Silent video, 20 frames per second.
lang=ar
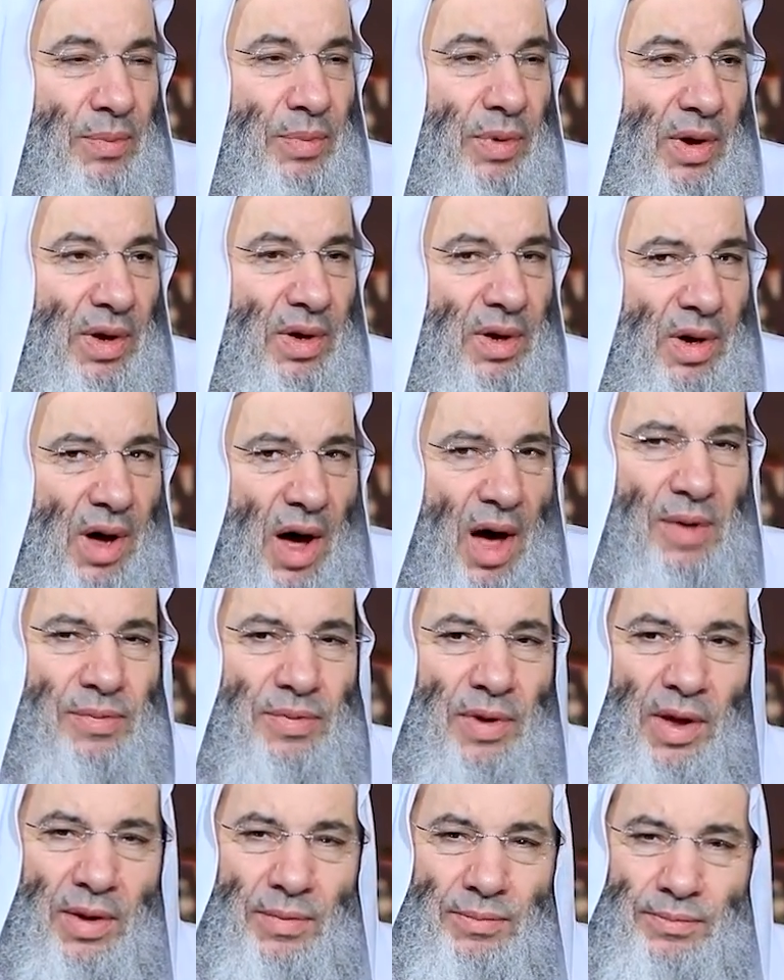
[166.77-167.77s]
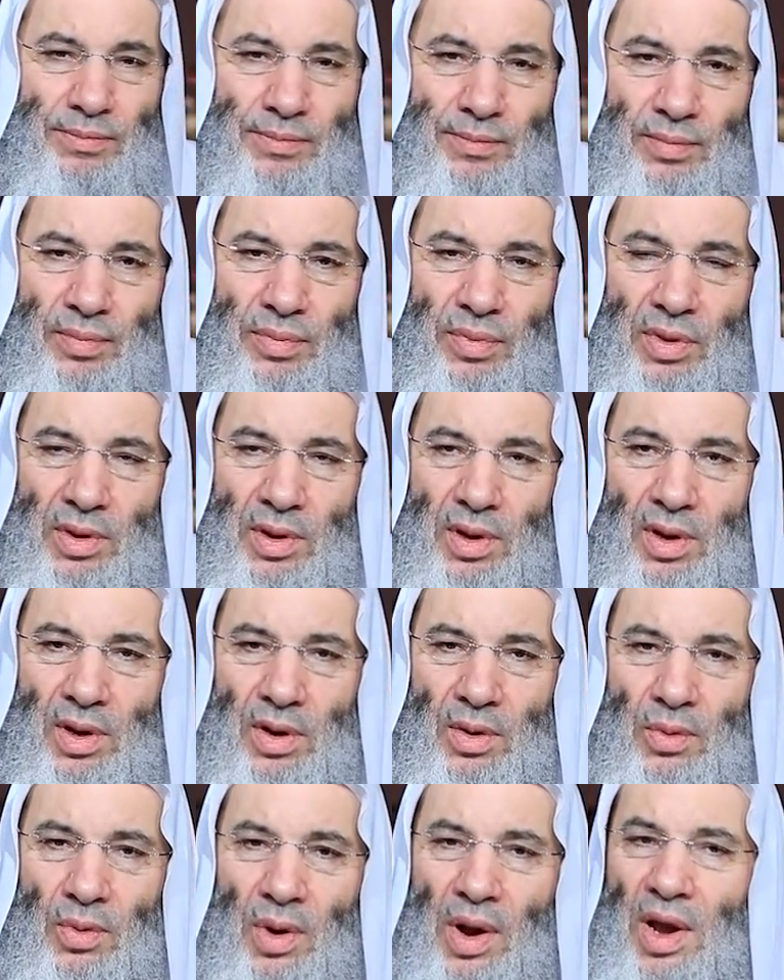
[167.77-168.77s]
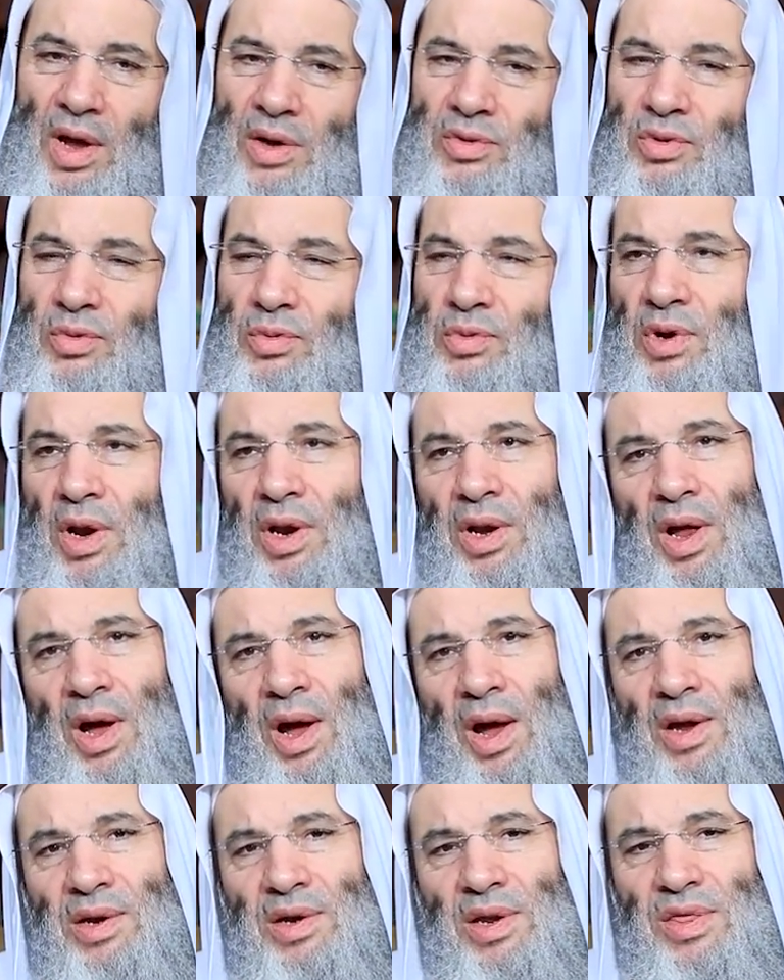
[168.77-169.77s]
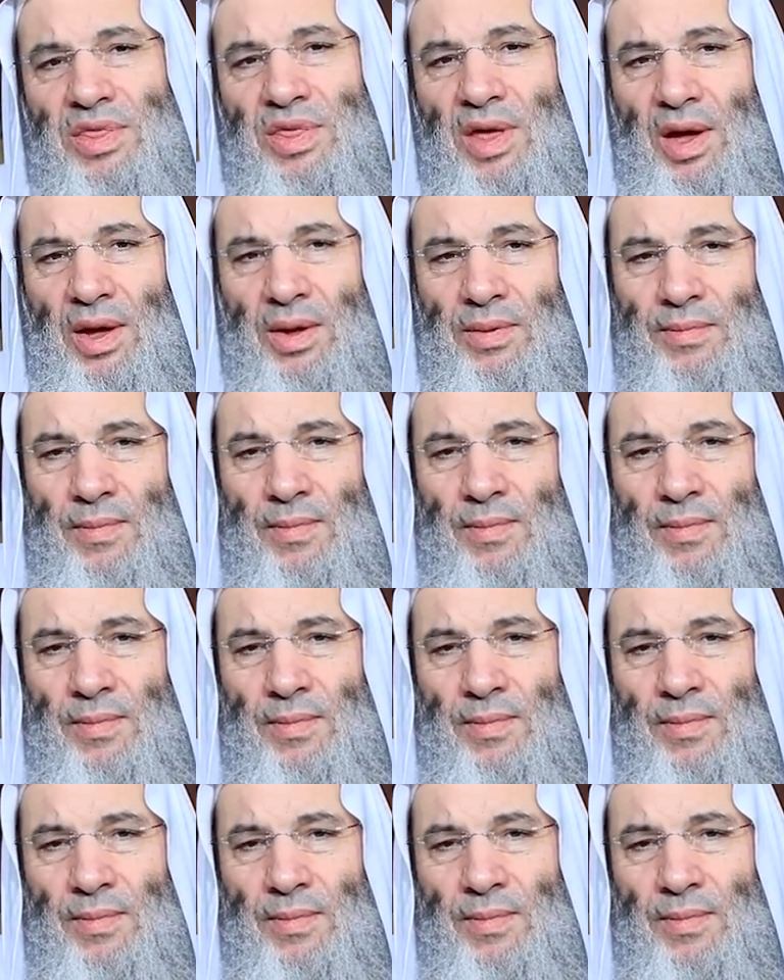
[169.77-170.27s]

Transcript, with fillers: بعقابهم ولا يكتمون الله حديثا